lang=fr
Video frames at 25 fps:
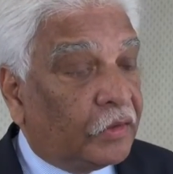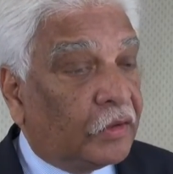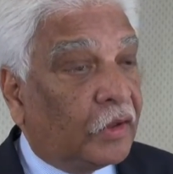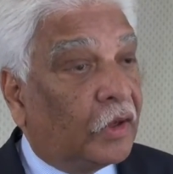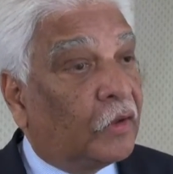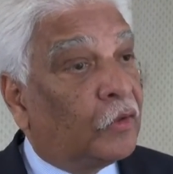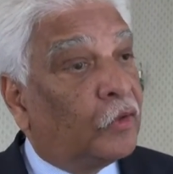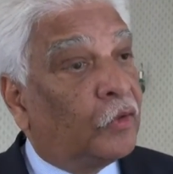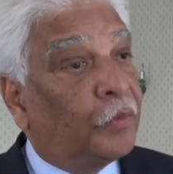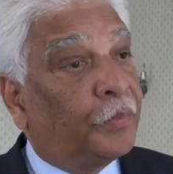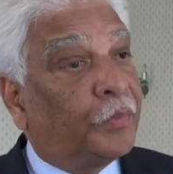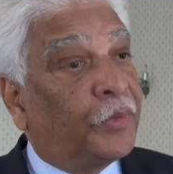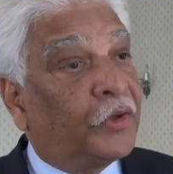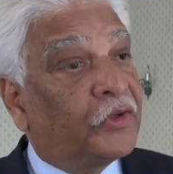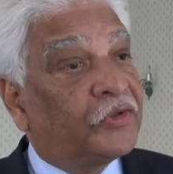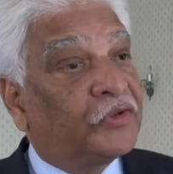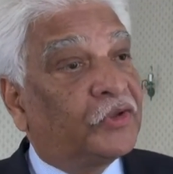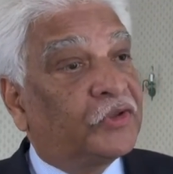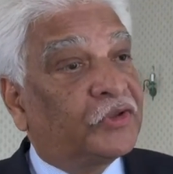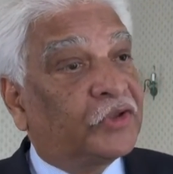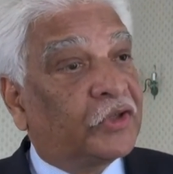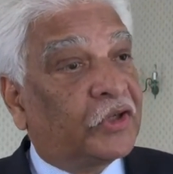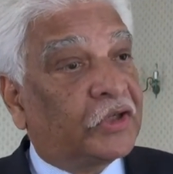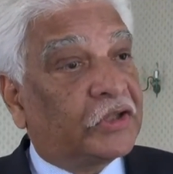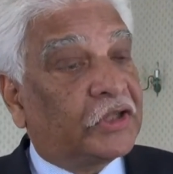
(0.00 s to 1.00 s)
quand le poste
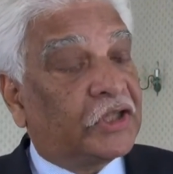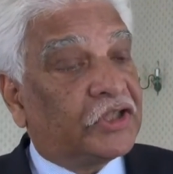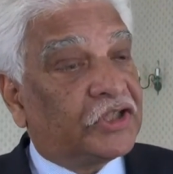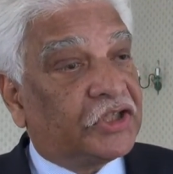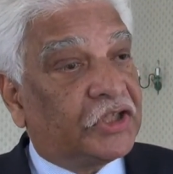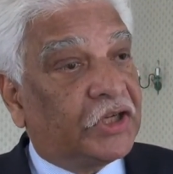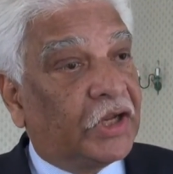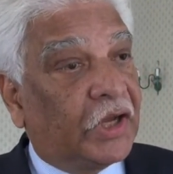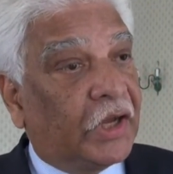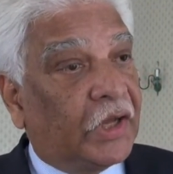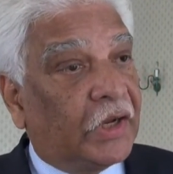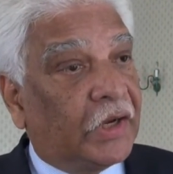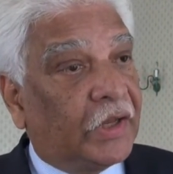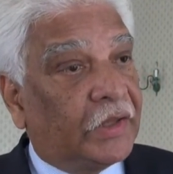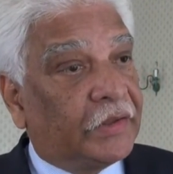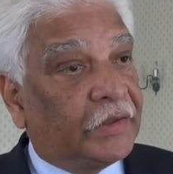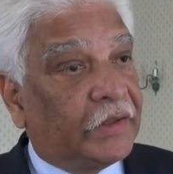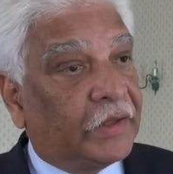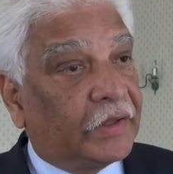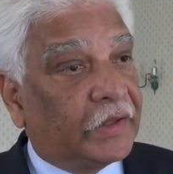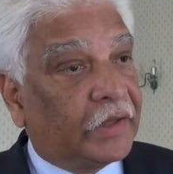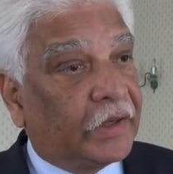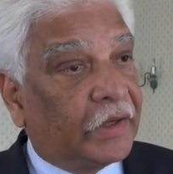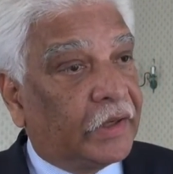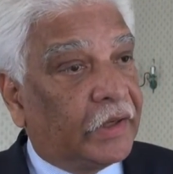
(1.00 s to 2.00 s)
de secrétaire général a
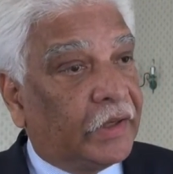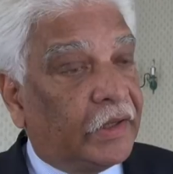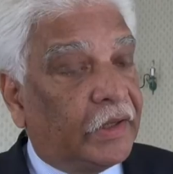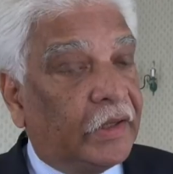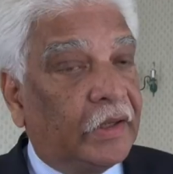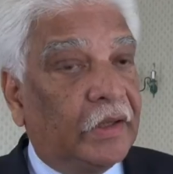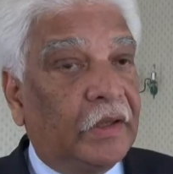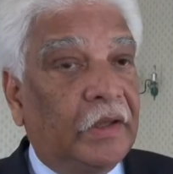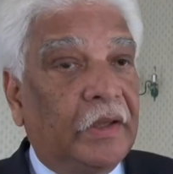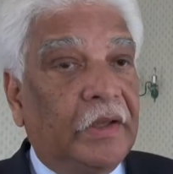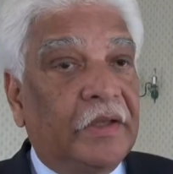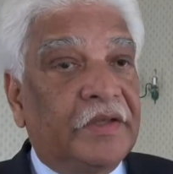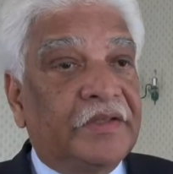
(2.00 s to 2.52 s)
été créé,